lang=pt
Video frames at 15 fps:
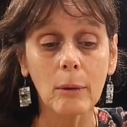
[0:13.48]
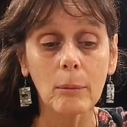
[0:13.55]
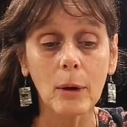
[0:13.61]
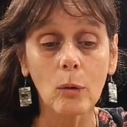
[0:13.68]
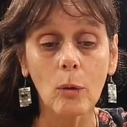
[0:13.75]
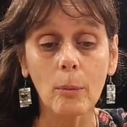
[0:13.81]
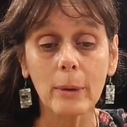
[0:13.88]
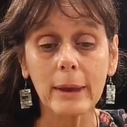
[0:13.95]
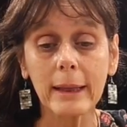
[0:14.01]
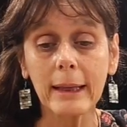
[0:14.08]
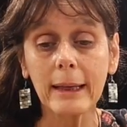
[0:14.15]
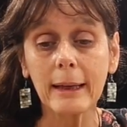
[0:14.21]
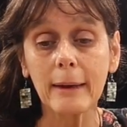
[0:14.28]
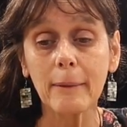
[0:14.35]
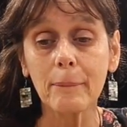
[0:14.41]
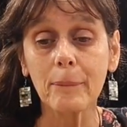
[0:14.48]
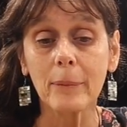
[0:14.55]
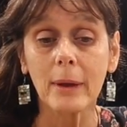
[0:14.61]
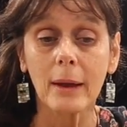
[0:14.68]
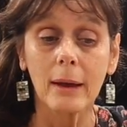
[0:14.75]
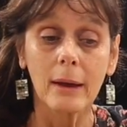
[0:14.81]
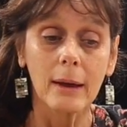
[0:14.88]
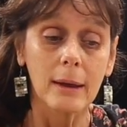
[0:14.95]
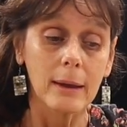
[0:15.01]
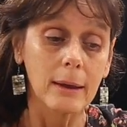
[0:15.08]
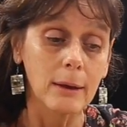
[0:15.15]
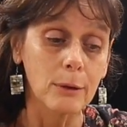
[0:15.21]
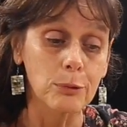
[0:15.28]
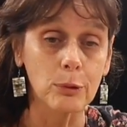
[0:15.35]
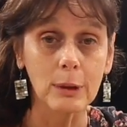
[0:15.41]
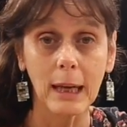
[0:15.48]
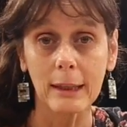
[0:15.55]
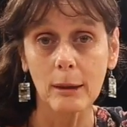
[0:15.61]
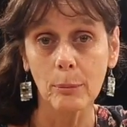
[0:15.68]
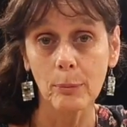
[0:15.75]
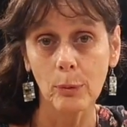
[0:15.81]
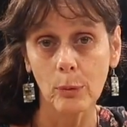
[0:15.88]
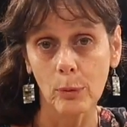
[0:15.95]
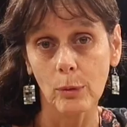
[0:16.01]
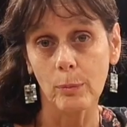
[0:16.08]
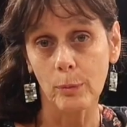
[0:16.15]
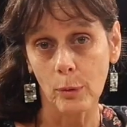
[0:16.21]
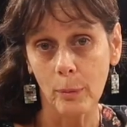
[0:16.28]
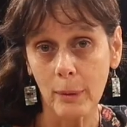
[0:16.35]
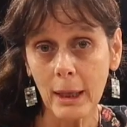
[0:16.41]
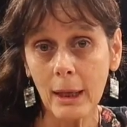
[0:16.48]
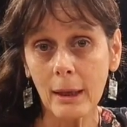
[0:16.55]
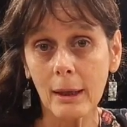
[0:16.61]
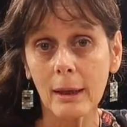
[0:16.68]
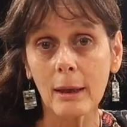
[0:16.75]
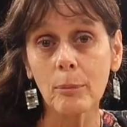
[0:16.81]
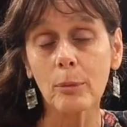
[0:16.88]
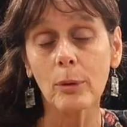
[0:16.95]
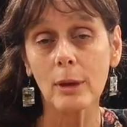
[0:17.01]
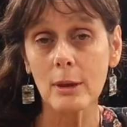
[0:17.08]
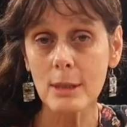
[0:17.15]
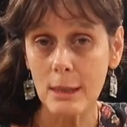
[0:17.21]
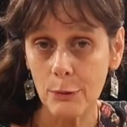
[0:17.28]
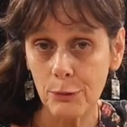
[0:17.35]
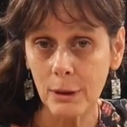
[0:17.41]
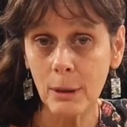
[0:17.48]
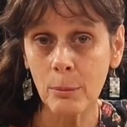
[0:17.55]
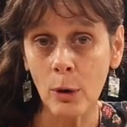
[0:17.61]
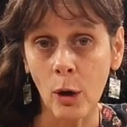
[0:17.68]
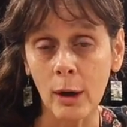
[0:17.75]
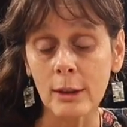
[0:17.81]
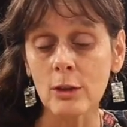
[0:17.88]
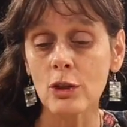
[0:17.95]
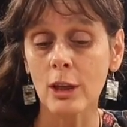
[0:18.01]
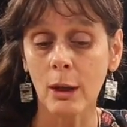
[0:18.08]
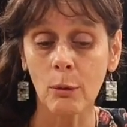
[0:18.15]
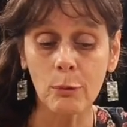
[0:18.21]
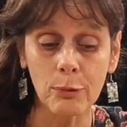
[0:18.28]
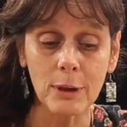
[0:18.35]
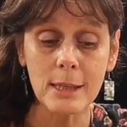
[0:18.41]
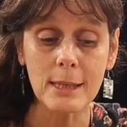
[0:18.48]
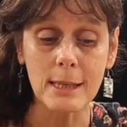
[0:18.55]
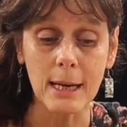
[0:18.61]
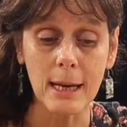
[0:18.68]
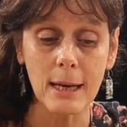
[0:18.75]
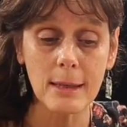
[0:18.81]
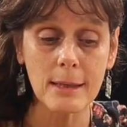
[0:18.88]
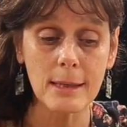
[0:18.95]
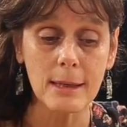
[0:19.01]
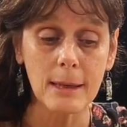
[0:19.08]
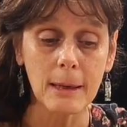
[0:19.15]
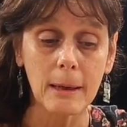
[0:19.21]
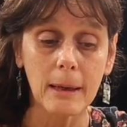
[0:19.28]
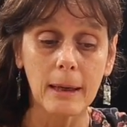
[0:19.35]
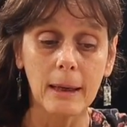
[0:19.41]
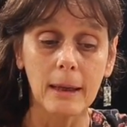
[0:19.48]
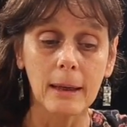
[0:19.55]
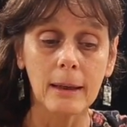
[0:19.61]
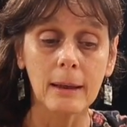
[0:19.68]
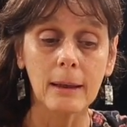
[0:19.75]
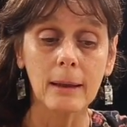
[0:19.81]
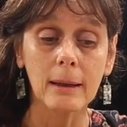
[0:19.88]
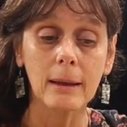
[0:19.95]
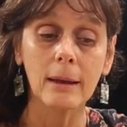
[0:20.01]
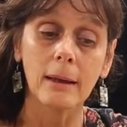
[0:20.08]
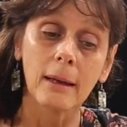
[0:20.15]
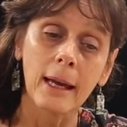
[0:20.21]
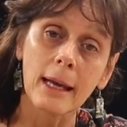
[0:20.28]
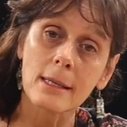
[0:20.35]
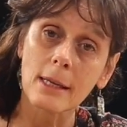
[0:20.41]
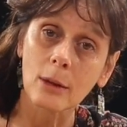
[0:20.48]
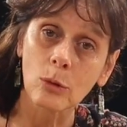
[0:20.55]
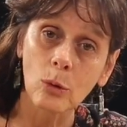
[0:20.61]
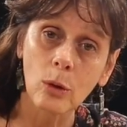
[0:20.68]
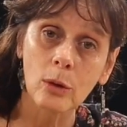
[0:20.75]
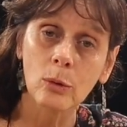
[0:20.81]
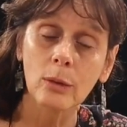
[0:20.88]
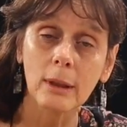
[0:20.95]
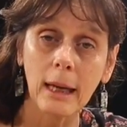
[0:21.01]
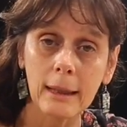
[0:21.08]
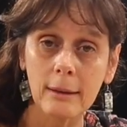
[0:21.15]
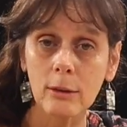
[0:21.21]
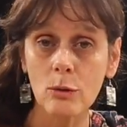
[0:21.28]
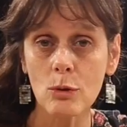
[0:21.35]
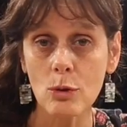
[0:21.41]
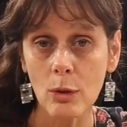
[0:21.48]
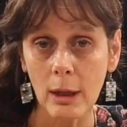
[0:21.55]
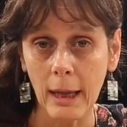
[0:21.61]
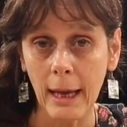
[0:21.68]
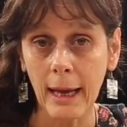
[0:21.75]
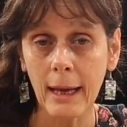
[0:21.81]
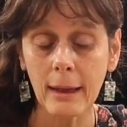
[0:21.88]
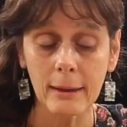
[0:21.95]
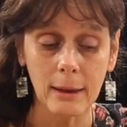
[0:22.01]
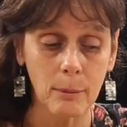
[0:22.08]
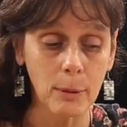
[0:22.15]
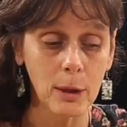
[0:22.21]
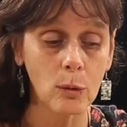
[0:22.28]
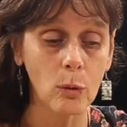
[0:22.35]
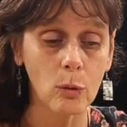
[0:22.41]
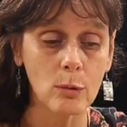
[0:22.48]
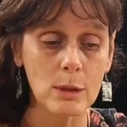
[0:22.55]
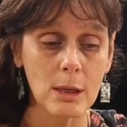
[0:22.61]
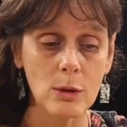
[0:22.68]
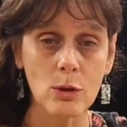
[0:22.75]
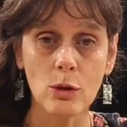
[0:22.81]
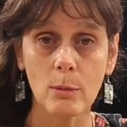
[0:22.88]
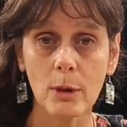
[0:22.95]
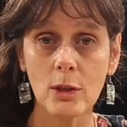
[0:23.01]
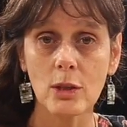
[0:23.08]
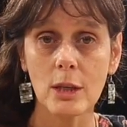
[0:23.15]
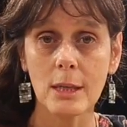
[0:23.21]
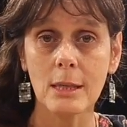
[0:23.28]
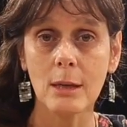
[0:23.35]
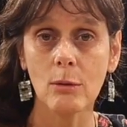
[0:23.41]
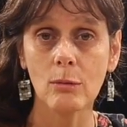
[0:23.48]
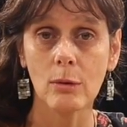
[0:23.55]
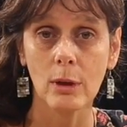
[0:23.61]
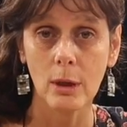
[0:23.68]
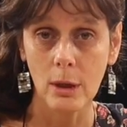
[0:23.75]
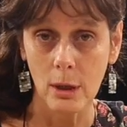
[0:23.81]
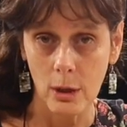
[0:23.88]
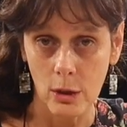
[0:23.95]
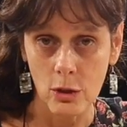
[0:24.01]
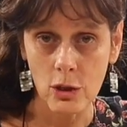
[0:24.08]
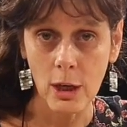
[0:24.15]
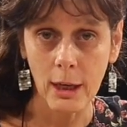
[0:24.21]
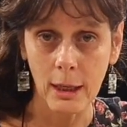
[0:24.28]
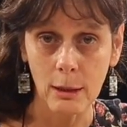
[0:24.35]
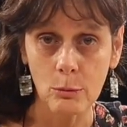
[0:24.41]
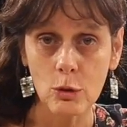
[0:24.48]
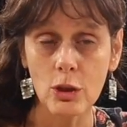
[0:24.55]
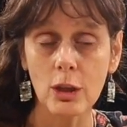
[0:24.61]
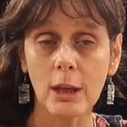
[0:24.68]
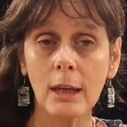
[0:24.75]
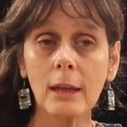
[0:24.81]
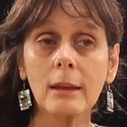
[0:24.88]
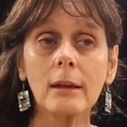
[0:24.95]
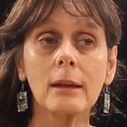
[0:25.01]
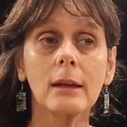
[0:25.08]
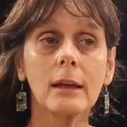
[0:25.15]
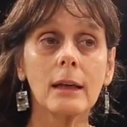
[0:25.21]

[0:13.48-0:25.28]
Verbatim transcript: uma companhia eh, fundada por, por mim e pela Stephanie Brodet, que é um francês, uh, ex-ator do Teatro do Soleil, ele trabalhou alguns anos sobre a direção de Ariane Muschina.